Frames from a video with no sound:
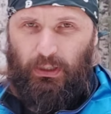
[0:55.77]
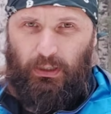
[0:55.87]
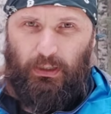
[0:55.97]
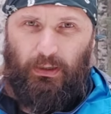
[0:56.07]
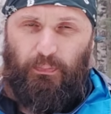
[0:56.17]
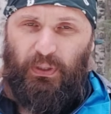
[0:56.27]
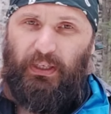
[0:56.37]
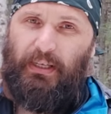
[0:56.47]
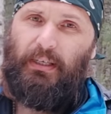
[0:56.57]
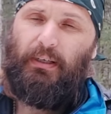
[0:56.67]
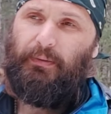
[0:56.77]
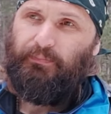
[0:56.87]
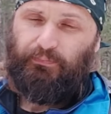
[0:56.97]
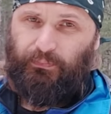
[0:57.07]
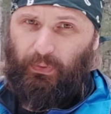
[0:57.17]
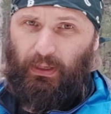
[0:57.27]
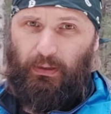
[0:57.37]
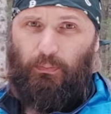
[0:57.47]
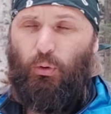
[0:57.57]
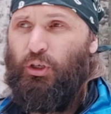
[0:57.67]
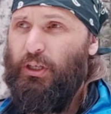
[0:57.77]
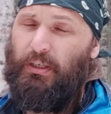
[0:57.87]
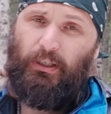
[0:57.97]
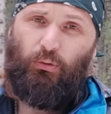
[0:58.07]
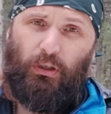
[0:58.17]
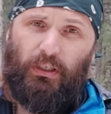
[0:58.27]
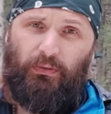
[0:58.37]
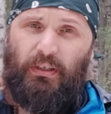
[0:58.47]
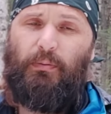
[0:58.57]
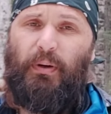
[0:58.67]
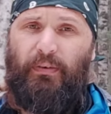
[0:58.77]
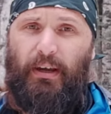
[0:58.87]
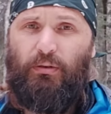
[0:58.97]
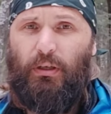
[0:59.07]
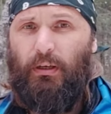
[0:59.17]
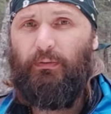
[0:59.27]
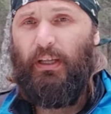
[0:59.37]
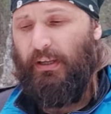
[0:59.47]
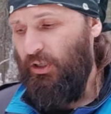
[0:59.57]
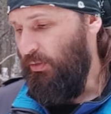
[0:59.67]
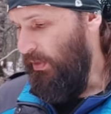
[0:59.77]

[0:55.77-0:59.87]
э, питать почки из которых, соответственно, появляются в дальнейшем